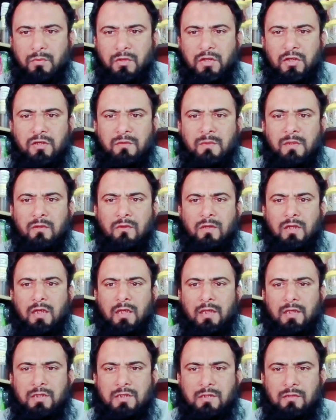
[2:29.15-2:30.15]
पीठ में हो रहा
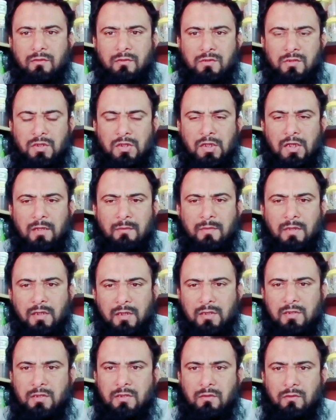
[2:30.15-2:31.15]
है किसी को सीने में
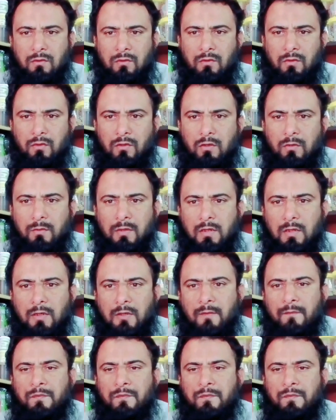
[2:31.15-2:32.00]
किसी को घुटनों में